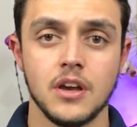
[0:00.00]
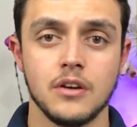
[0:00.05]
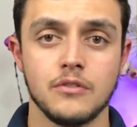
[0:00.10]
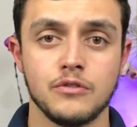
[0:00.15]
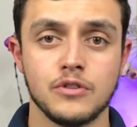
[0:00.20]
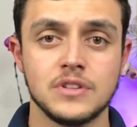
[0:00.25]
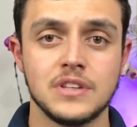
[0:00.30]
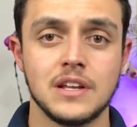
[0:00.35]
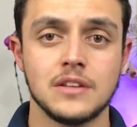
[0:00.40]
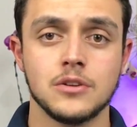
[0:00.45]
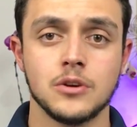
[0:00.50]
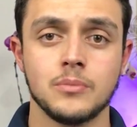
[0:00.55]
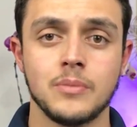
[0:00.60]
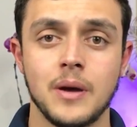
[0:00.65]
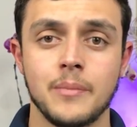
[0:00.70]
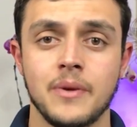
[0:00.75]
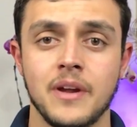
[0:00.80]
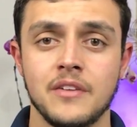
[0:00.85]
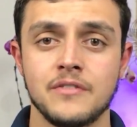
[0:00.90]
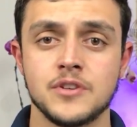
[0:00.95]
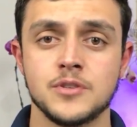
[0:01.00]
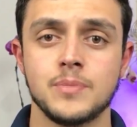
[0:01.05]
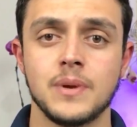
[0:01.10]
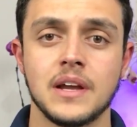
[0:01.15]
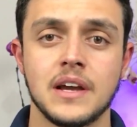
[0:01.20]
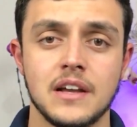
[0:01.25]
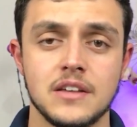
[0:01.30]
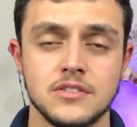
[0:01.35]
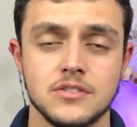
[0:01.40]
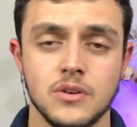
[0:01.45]
eu vou estar tá dando uma breve
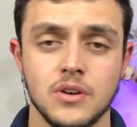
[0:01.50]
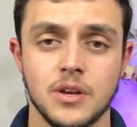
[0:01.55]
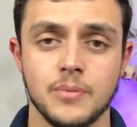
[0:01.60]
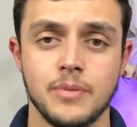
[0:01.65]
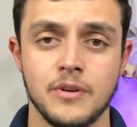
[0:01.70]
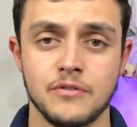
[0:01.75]
explicação aqui